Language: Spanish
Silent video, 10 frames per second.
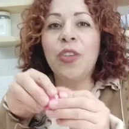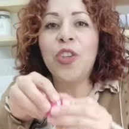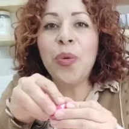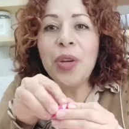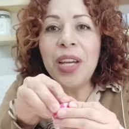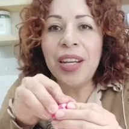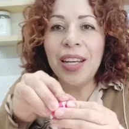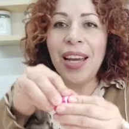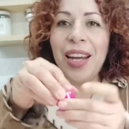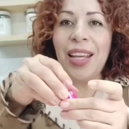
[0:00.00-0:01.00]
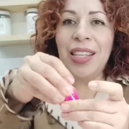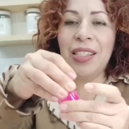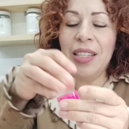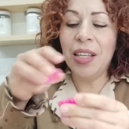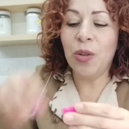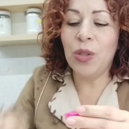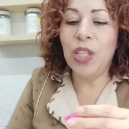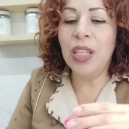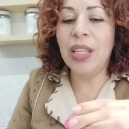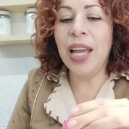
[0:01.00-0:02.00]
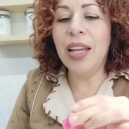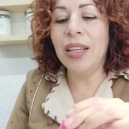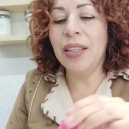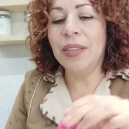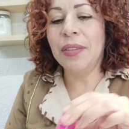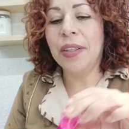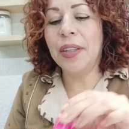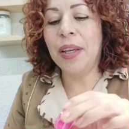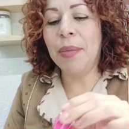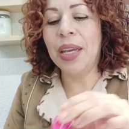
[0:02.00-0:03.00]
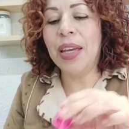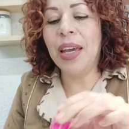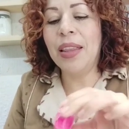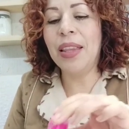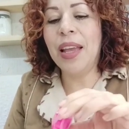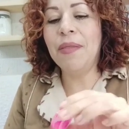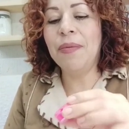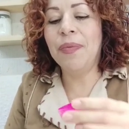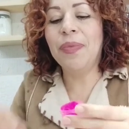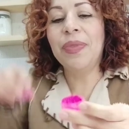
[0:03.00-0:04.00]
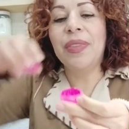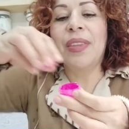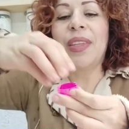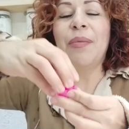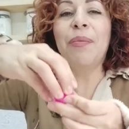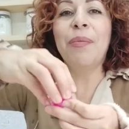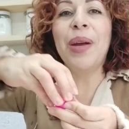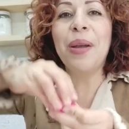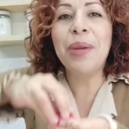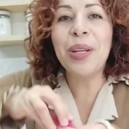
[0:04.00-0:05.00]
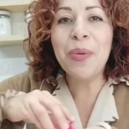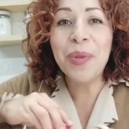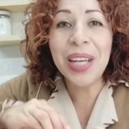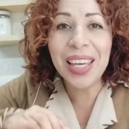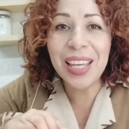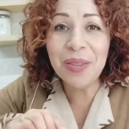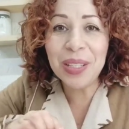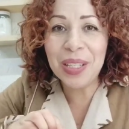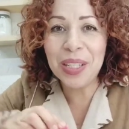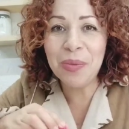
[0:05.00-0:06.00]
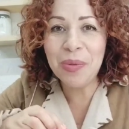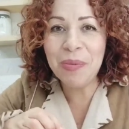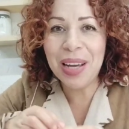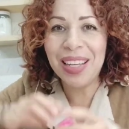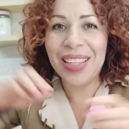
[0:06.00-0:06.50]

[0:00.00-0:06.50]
voy a agregar este rosita que me encanta para ver cómo queda nuestra espuma.